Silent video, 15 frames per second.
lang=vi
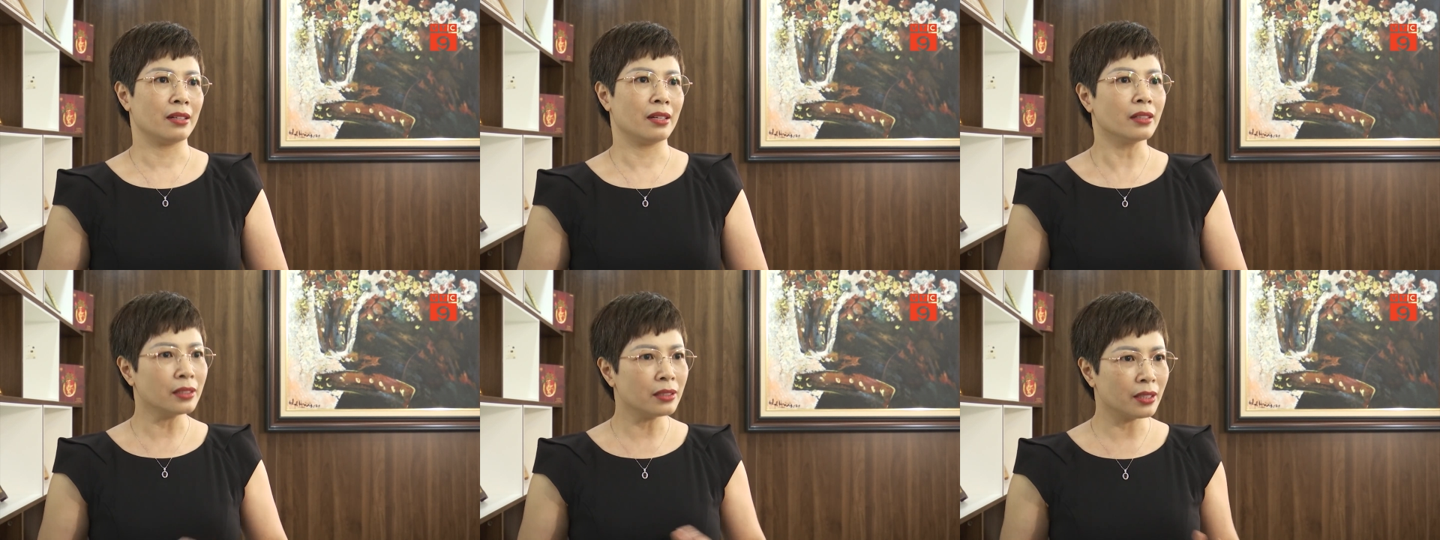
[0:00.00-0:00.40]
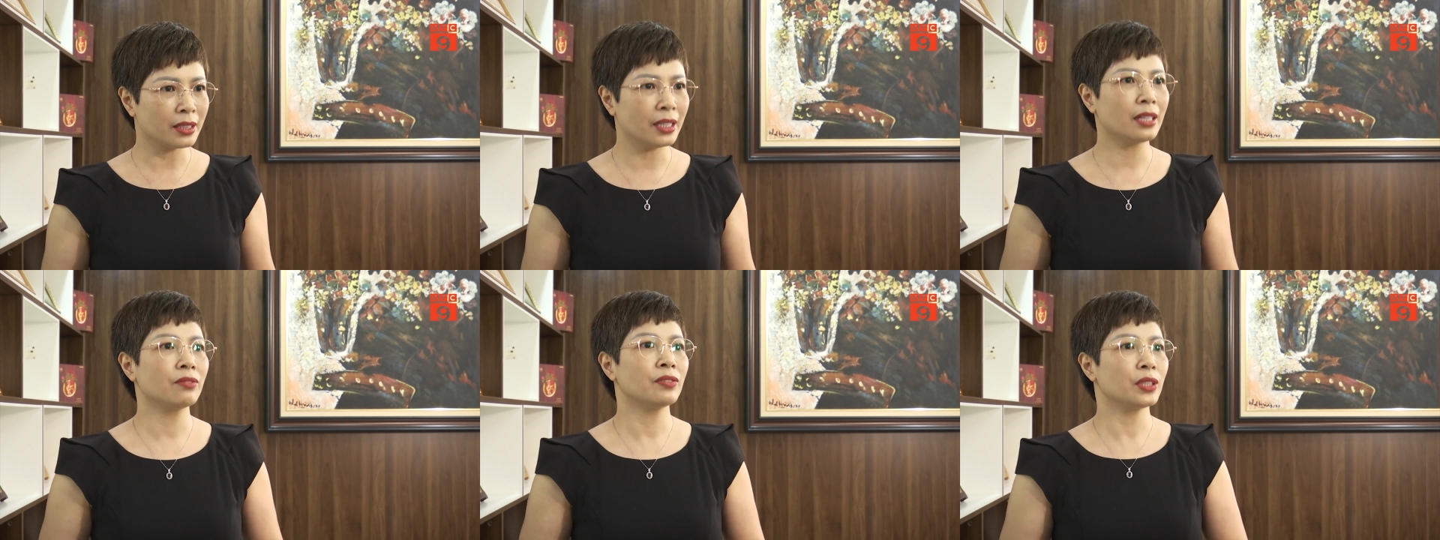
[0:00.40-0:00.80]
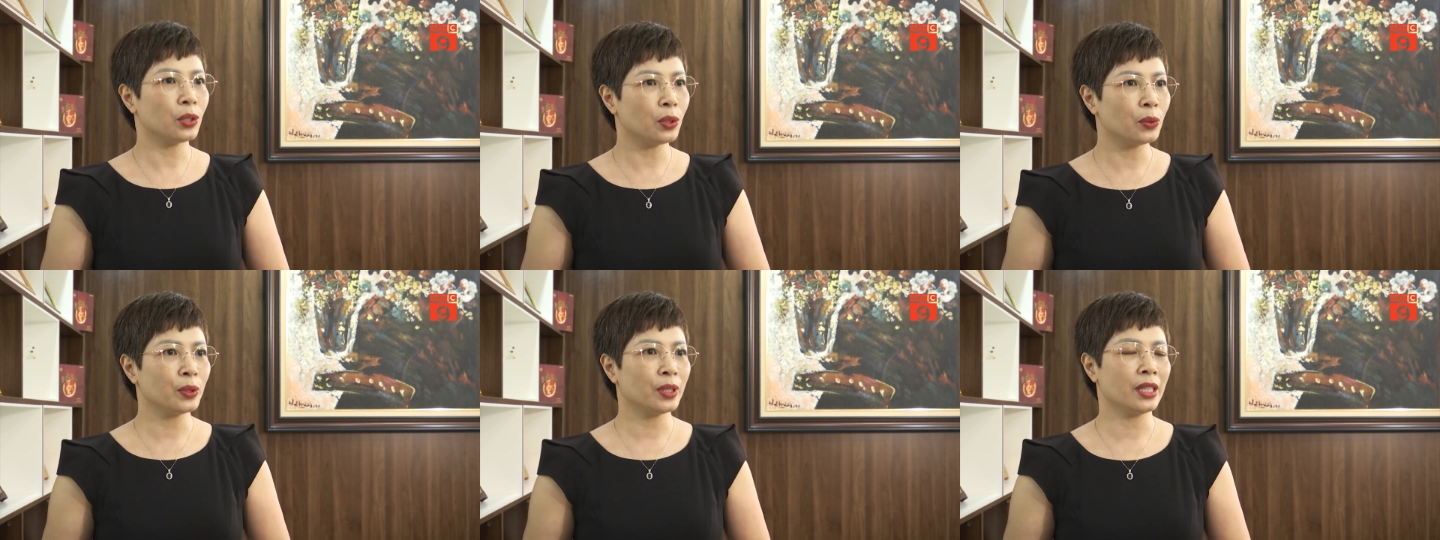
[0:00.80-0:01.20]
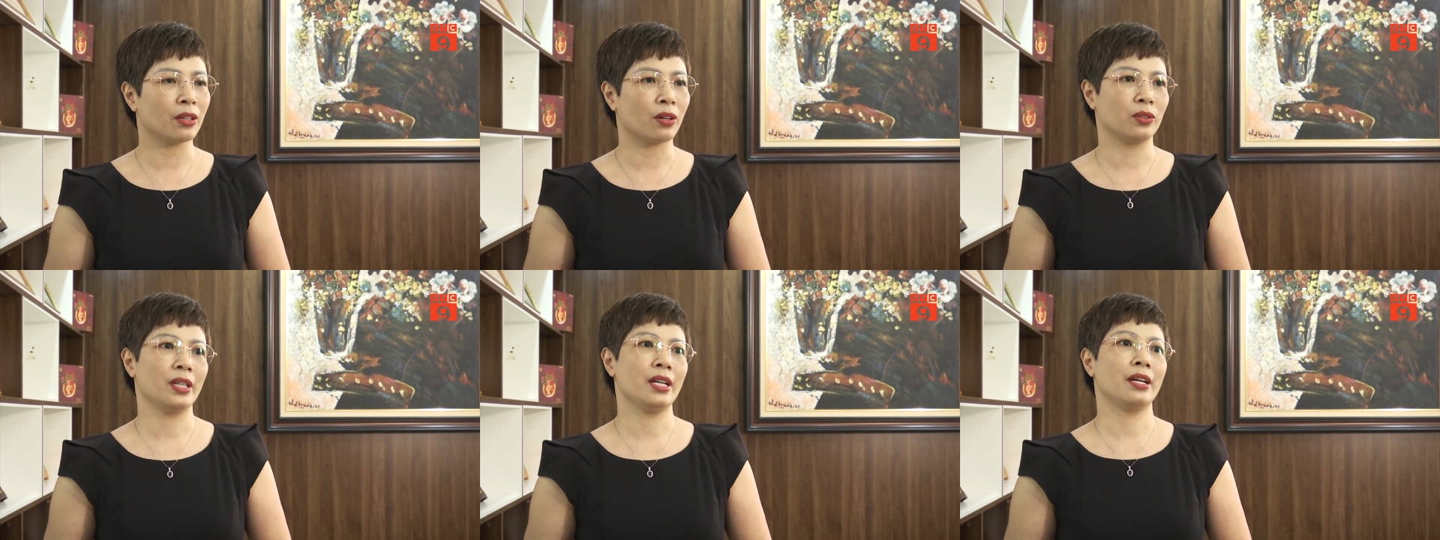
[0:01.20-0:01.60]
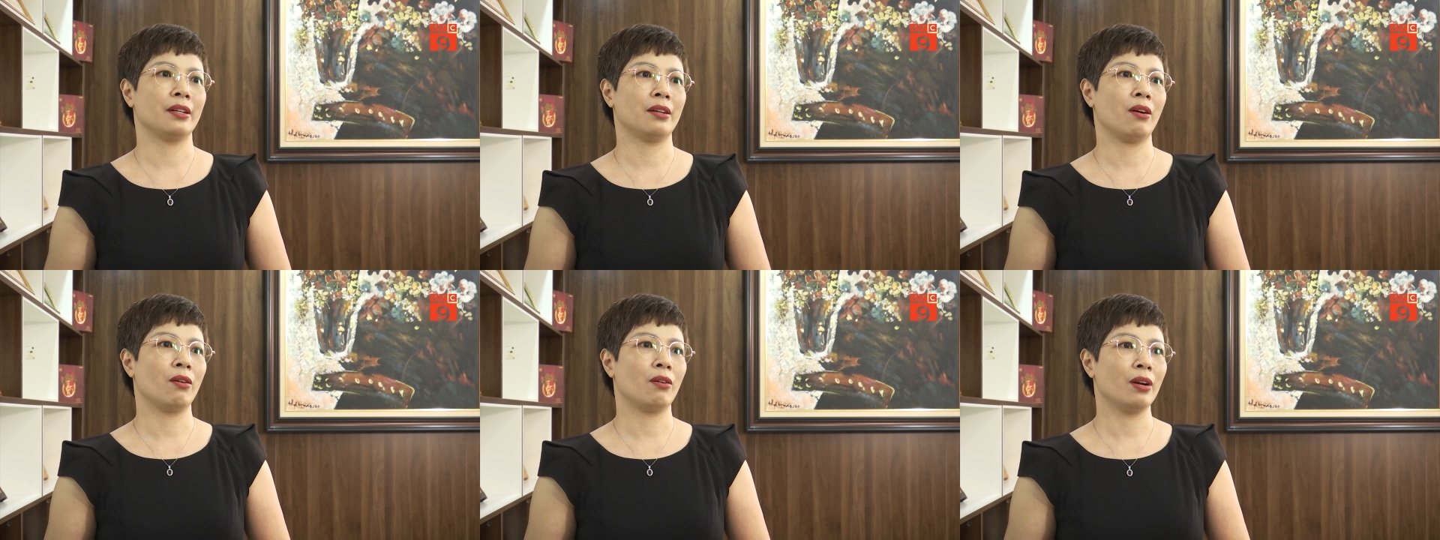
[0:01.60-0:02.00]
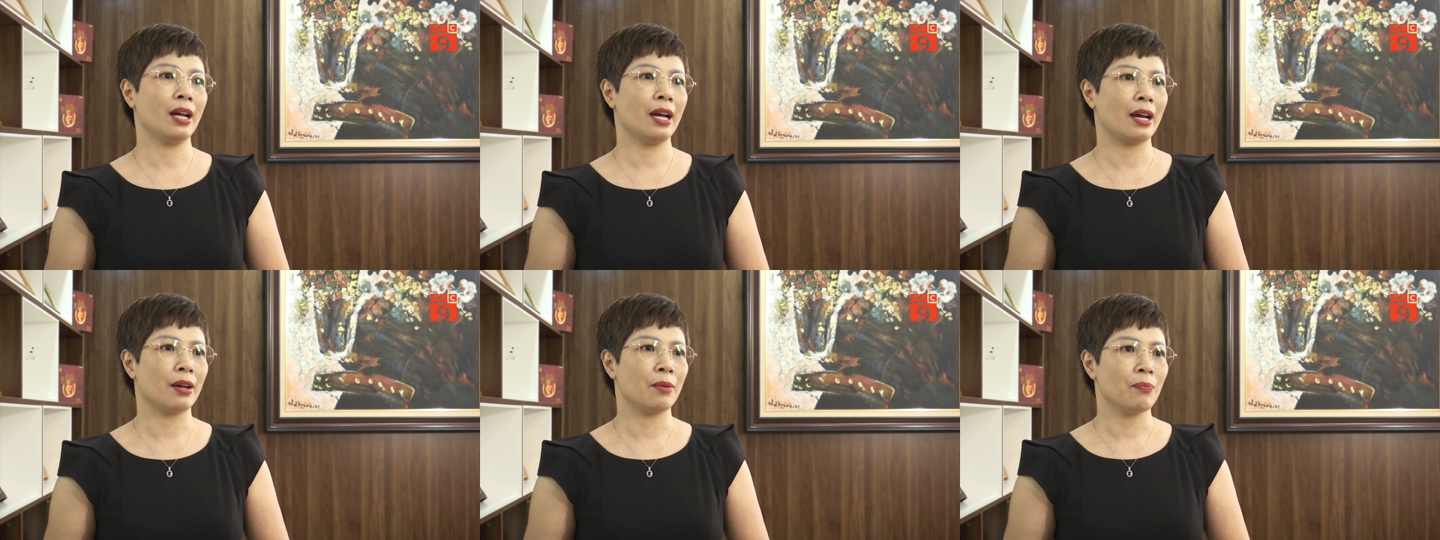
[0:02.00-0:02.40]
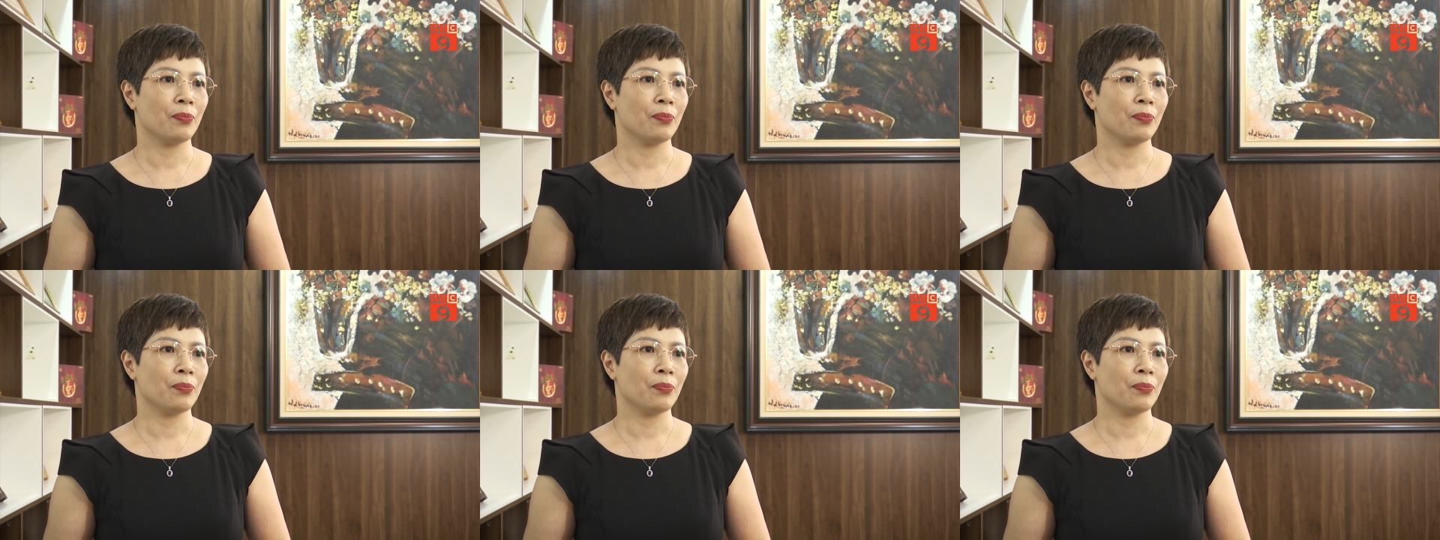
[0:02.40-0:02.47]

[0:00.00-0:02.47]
ấn tượng nhất với tôi thì có thể đó là